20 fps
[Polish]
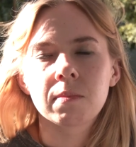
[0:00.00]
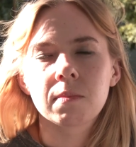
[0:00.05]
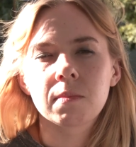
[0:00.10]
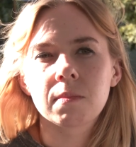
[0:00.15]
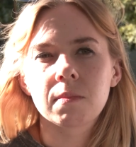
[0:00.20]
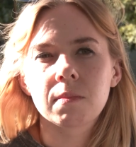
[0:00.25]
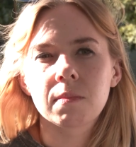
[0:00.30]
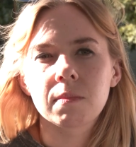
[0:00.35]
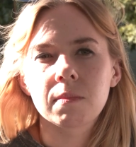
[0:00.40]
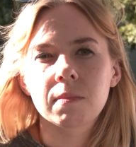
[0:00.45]

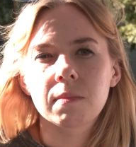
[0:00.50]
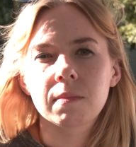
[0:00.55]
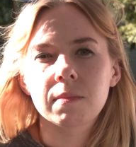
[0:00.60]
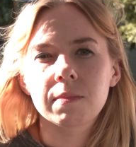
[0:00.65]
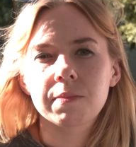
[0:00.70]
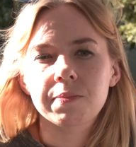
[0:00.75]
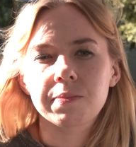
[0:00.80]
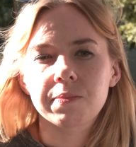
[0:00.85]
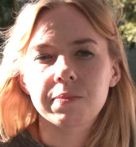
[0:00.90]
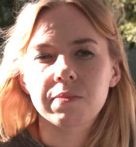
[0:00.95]

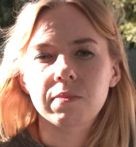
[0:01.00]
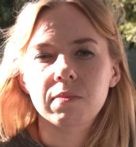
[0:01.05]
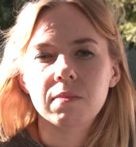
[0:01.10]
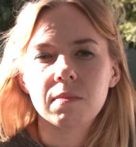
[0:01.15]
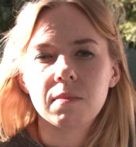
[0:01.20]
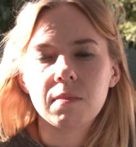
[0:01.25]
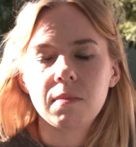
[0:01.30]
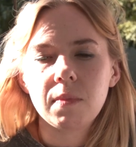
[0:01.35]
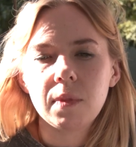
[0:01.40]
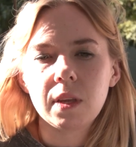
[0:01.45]
Mm
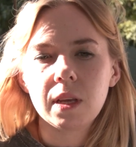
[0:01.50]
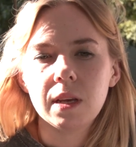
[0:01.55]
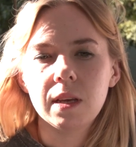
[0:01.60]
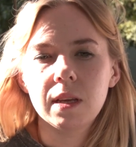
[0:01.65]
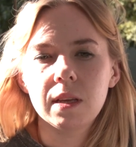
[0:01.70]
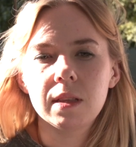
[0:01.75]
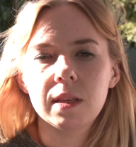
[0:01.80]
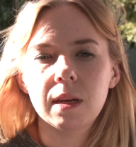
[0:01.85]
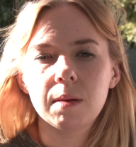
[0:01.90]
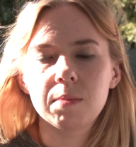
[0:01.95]

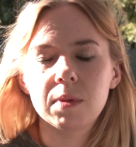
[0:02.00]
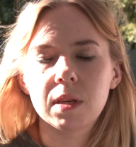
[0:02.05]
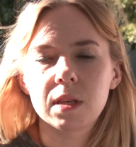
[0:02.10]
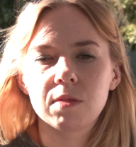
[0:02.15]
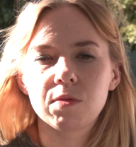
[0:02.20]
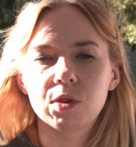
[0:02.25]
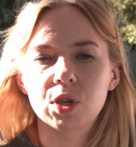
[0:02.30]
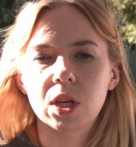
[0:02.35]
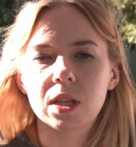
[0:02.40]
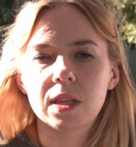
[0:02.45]
tamte
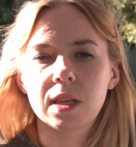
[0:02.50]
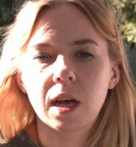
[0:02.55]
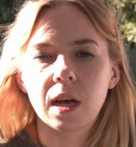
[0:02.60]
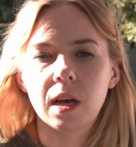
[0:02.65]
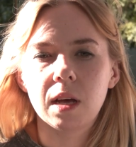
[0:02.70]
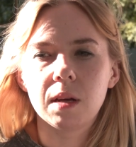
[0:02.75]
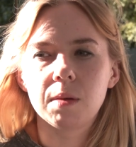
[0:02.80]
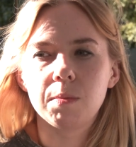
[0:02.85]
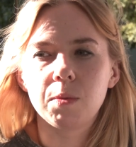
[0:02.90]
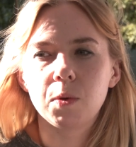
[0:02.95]

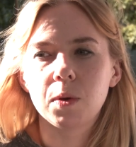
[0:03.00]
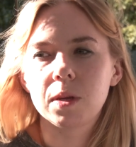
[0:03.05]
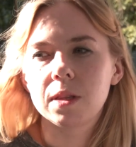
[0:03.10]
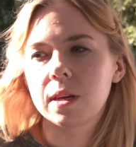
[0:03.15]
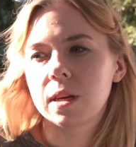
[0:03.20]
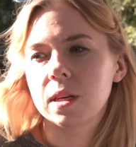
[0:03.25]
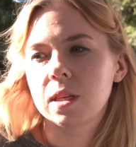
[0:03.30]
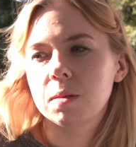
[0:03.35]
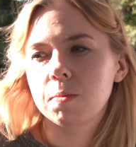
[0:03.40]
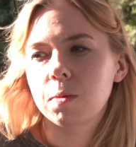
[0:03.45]
zwierzęta były
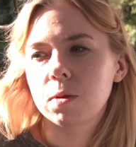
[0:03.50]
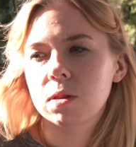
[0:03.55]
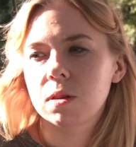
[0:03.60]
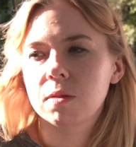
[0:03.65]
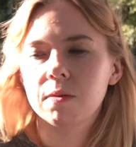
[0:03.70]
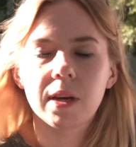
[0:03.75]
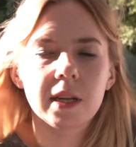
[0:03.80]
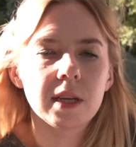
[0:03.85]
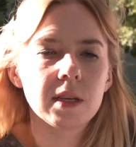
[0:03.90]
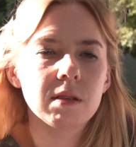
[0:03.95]

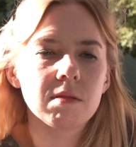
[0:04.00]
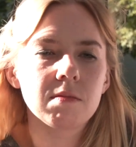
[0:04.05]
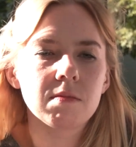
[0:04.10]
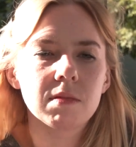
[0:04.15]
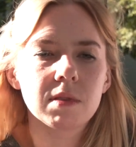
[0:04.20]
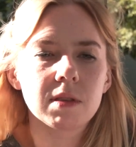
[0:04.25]
transportowane,